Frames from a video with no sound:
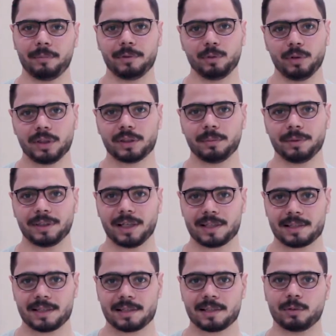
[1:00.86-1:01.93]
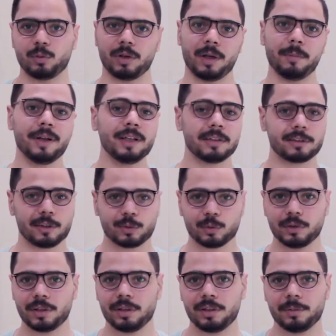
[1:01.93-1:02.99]
من وقت ما تأسست وكمان
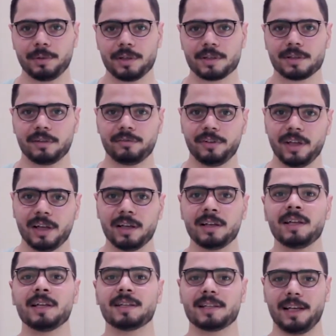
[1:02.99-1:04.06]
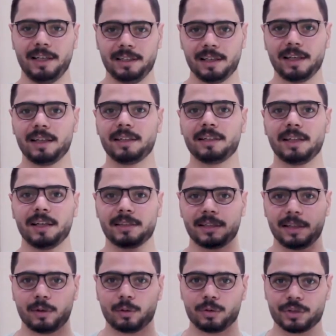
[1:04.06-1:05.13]
التطوير اللي بيحصل فيها ساعدها انها
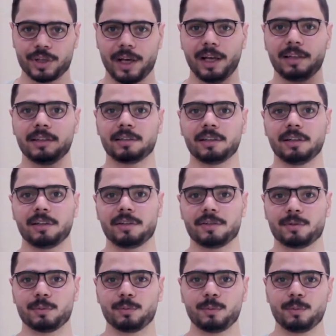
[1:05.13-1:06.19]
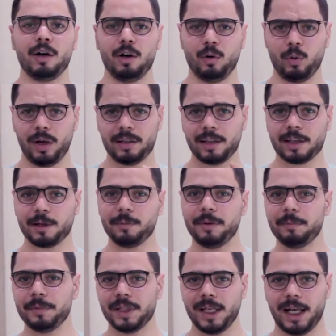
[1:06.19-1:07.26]
تاخد شهادة الايزو واحدة كمان
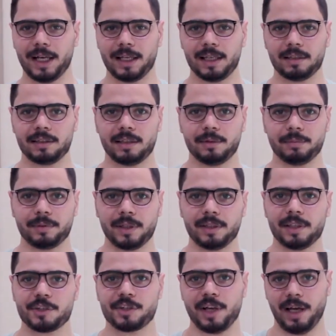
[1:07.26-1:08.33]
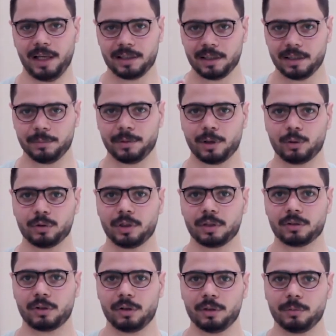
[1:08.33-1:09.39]
من الحاجات اللي بتدي الشهادة اللي بياخدها
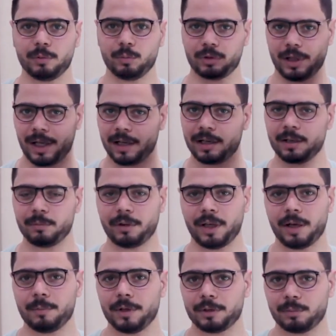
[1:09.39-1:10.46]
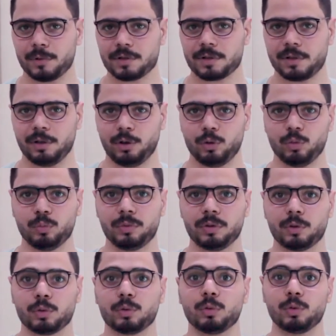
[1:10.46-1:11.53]
الطالب المتخرج من جامعة مصر للعلوم
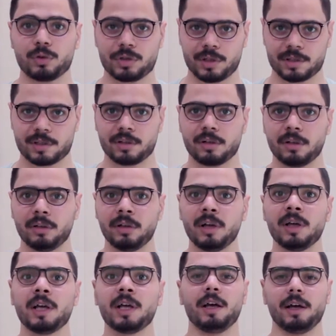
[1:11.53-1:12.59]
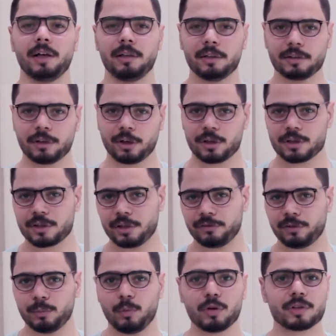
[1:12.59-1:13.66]
والتكنولوجيا ثقل ان الدراسة
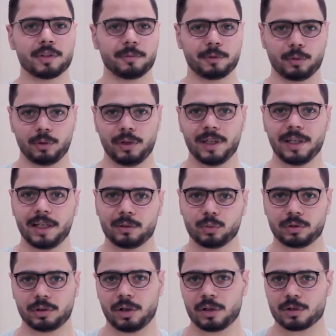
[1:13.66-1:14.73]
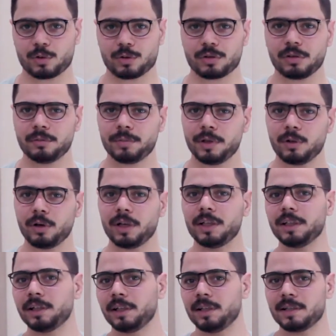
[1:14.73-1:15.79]
في معظم الكليات والتخصصات باللغة
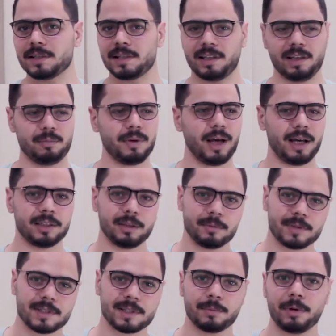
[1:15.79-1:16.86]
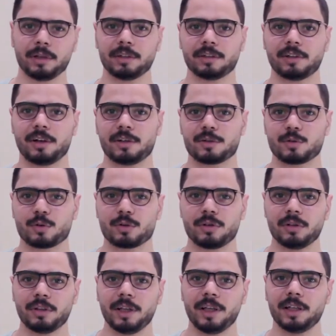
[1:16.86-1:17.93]
الانجليزية ما عدا بس بعض
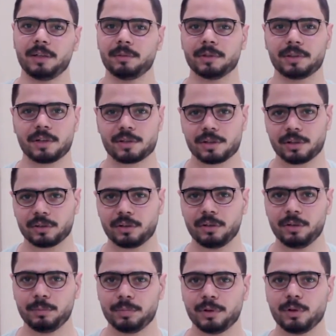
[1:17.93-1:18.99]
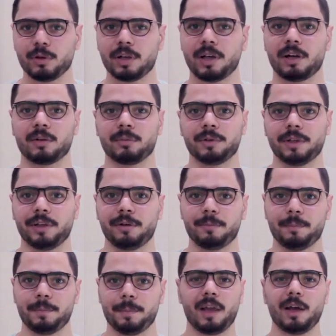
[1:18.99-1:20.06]
التخصصات هي اللي بيدرسها الطالب باللغة العربية
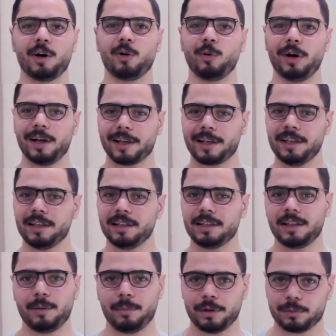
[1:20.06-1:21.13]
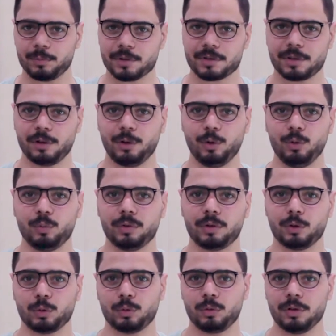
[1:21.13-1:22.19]
واخيرا جامعه مصر للعلوم
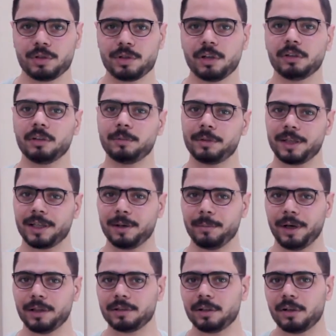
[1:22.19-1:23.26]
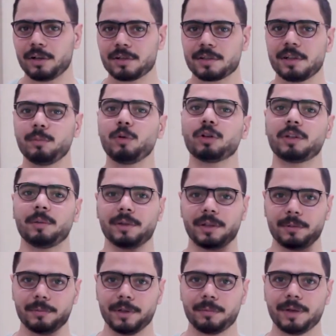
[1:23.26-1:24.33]
والتكنولوجيا ضمن الجامعات الخاصه
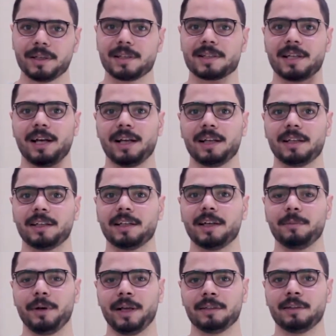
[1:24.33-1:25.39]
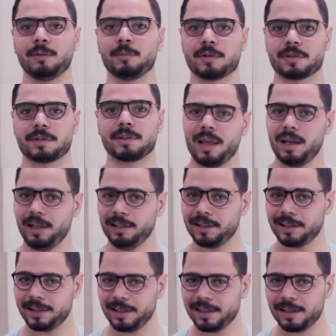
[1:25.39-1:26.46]
المعتمده من المجلس الاعلى للجامعات المصري احنا
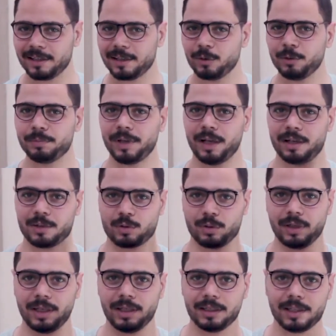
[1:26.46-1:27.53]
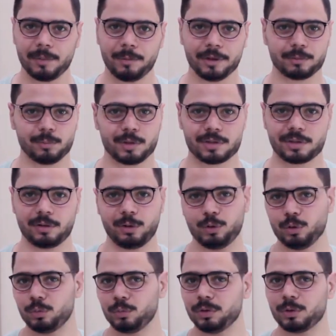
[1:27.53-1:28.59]
كده جاوبنا على سؤال جامعه مصر
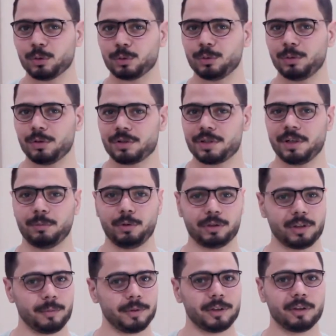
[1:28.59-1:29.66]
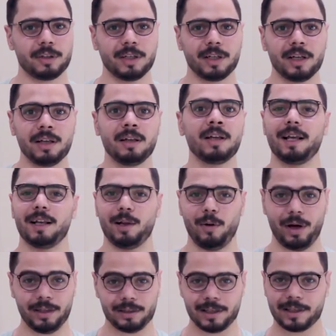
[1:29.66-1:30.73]
للعلوم والتكنولوجيا معتمده ولا لا لو
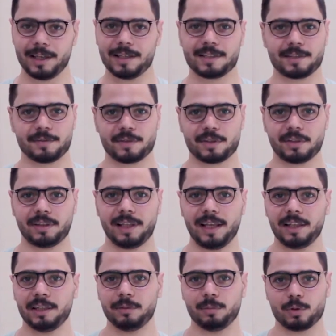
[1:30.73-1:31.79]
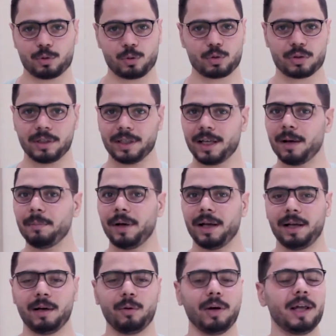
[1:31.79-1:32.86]
عندك اي استفسار تاني بخصوص الجامعه
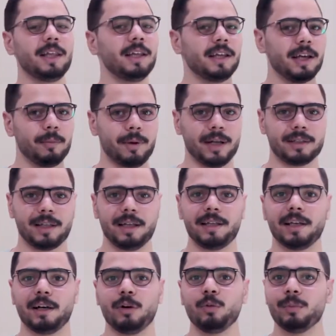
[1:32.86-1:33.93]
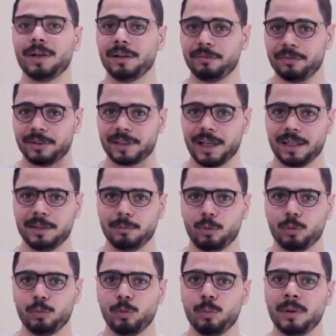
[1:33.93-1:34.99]
او اي جامعه تانية او ملف التعليم
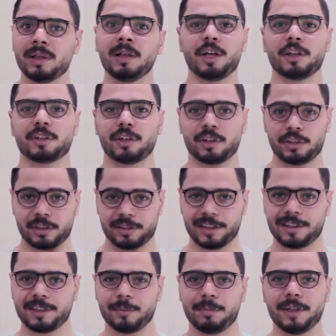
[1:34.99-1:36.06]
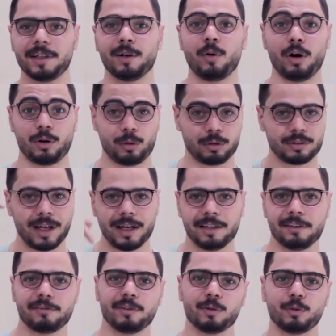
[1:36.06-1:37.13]
عموما تقدر تكتب لنا وهنرد
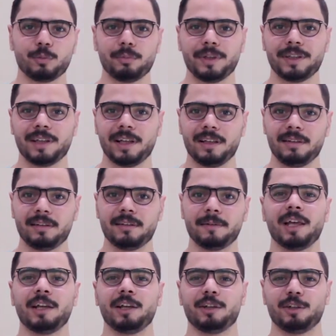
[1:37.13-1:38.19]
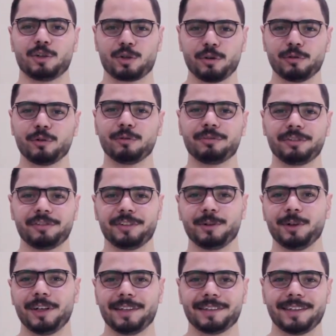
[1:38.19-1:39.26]
عليك في الكومنتات نشوفكم في
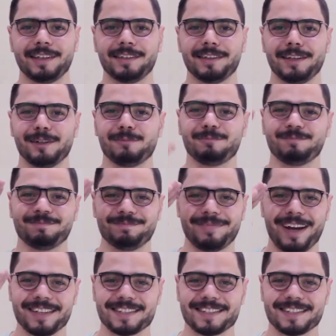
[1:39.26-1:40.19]
فيديوهات تانية مع